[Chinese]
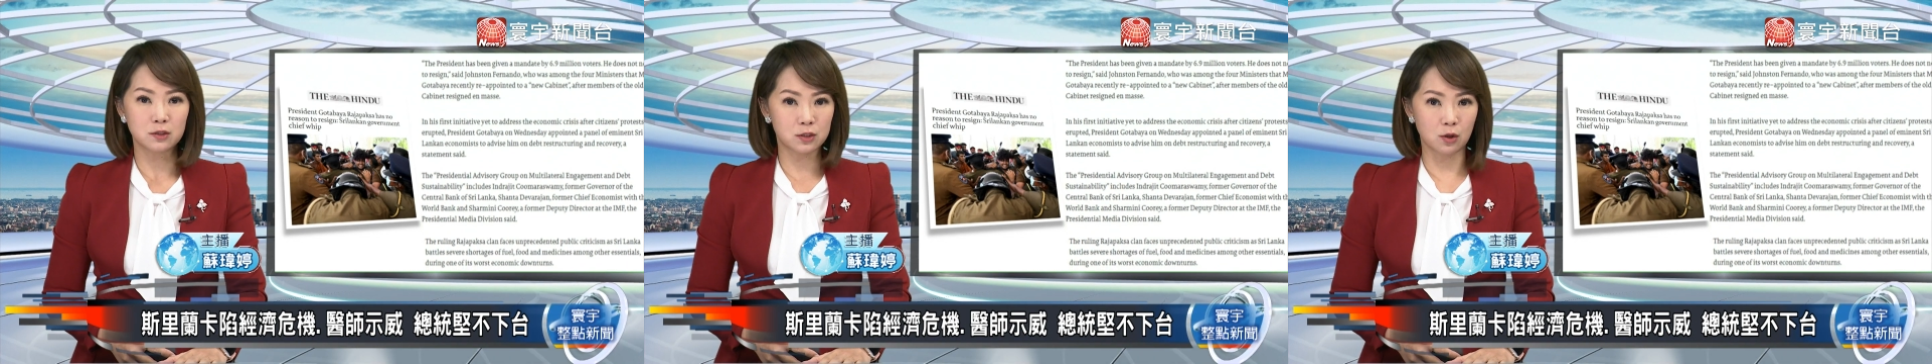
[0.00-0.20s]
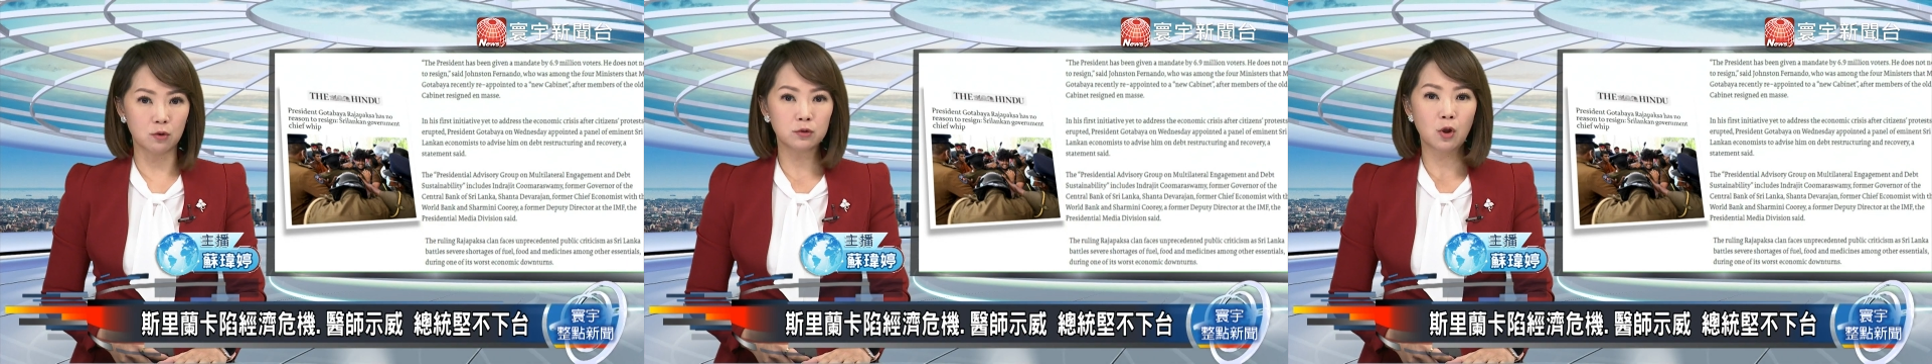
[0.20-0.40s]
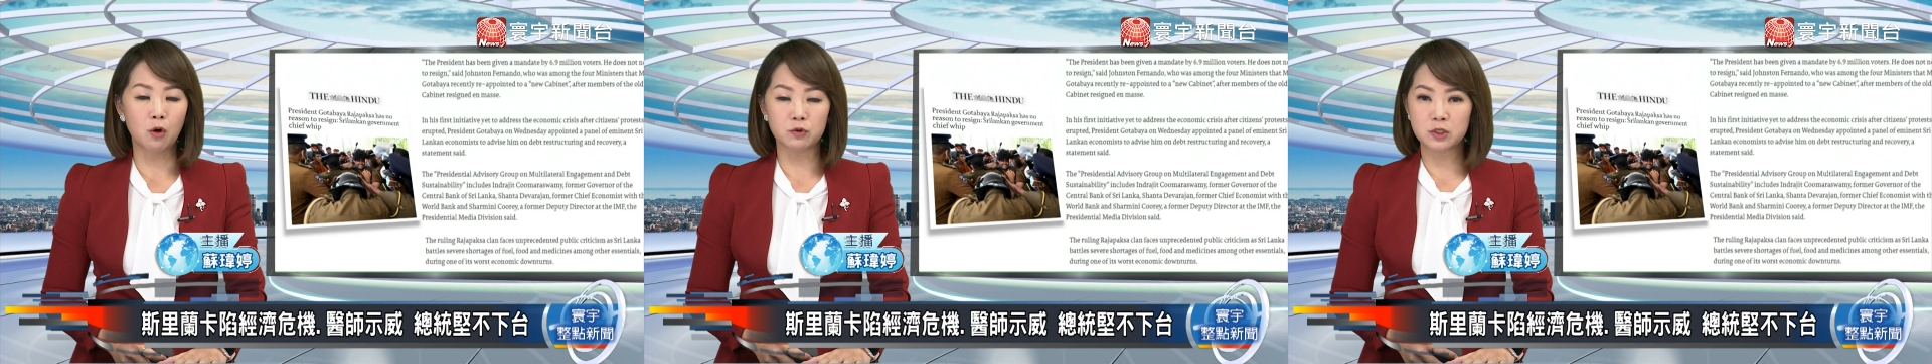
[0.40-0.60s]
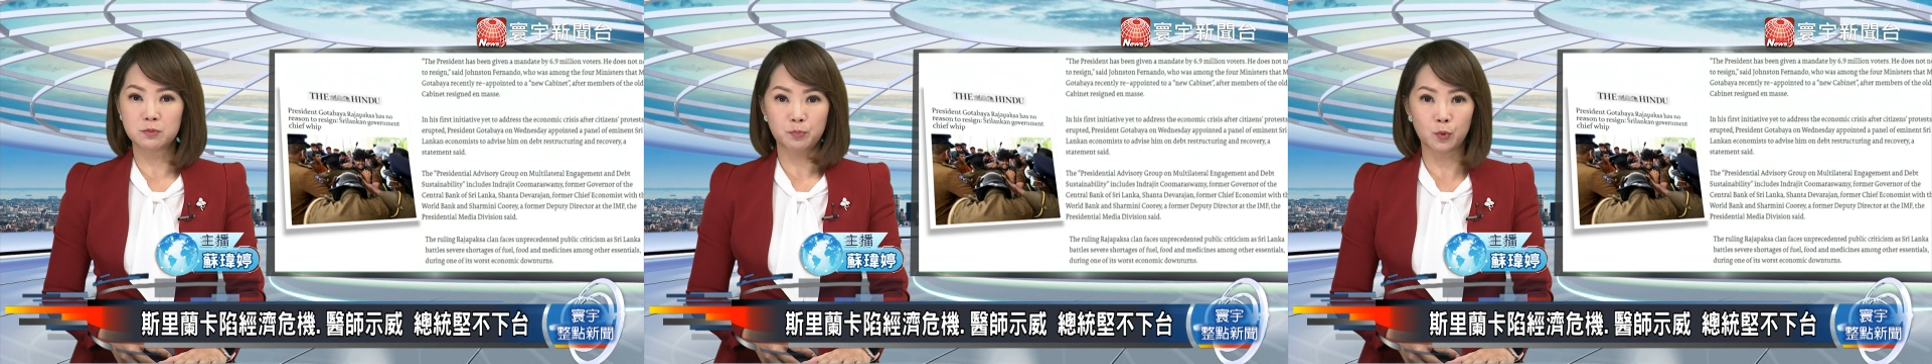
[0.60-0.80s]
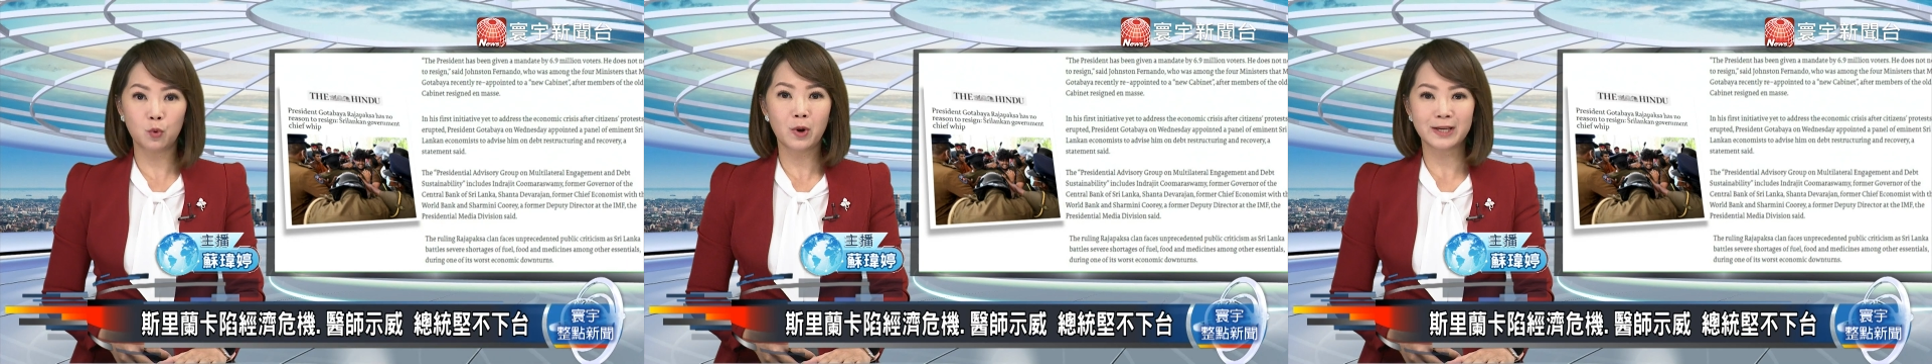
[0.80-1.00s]
总统是
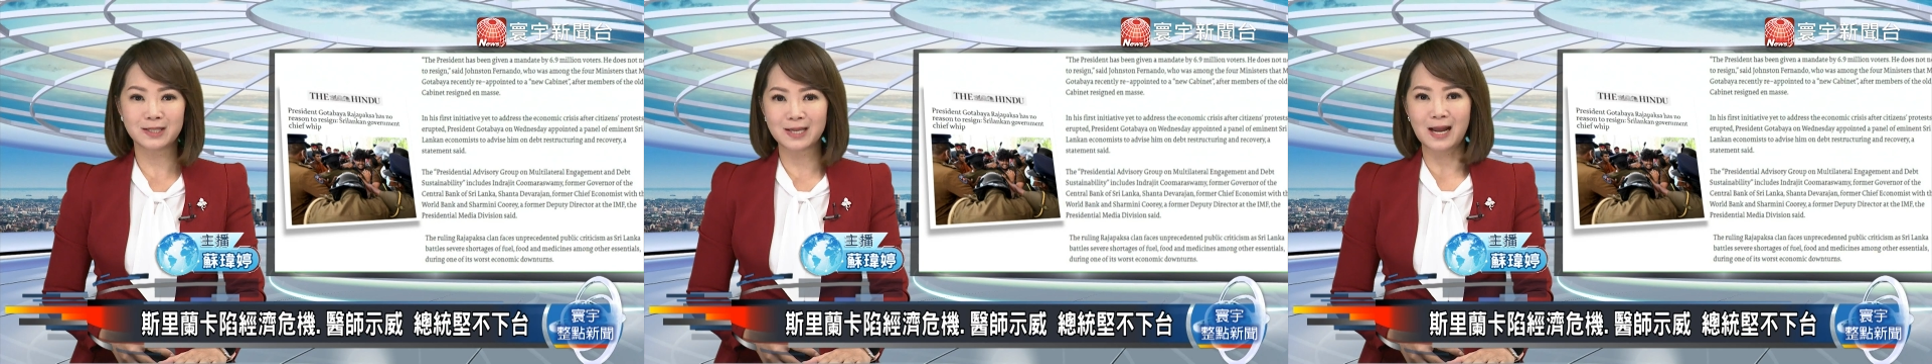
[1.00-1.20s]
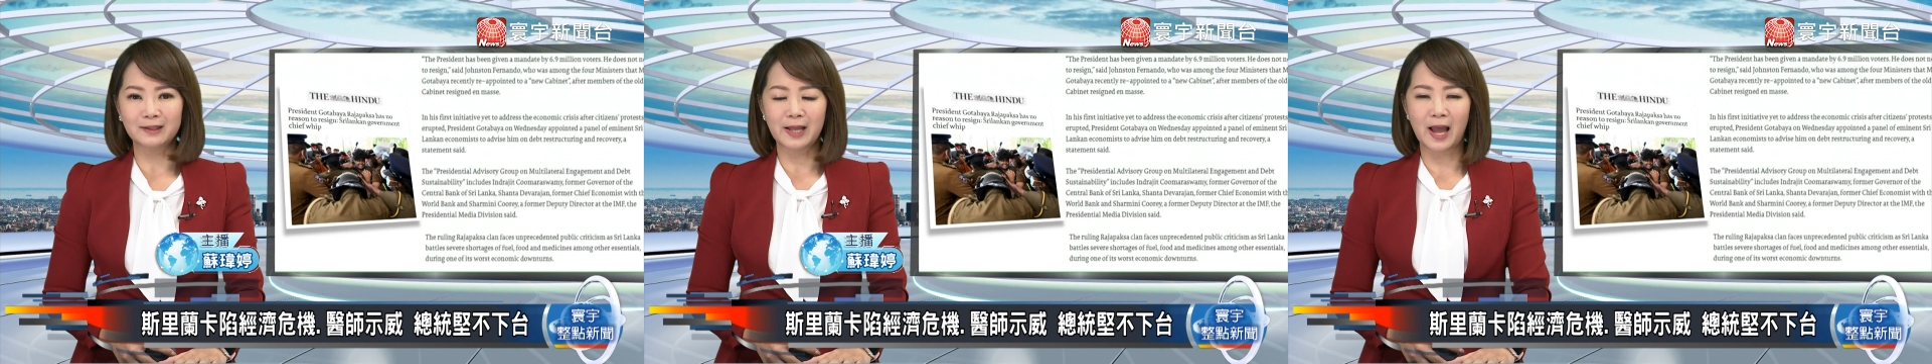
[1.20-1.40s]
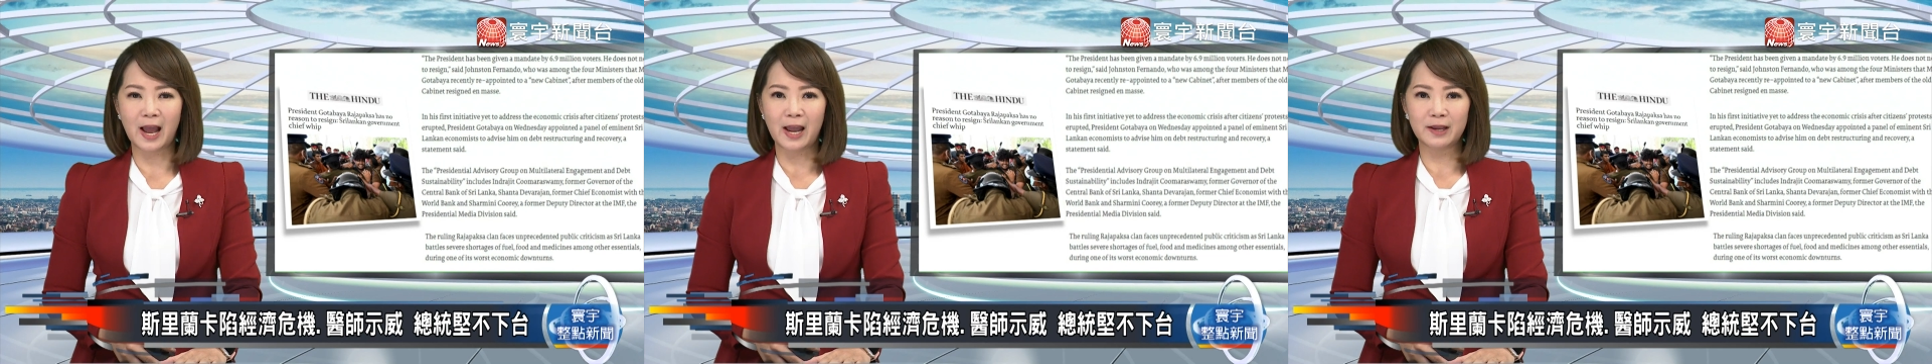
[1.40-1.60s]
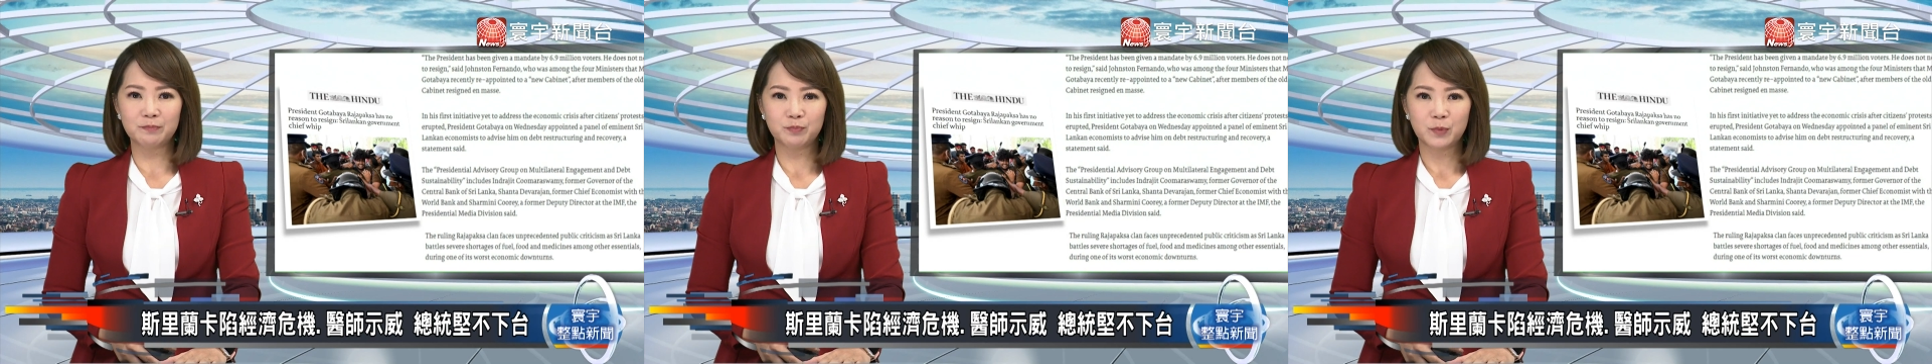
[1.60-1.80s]
不会下台。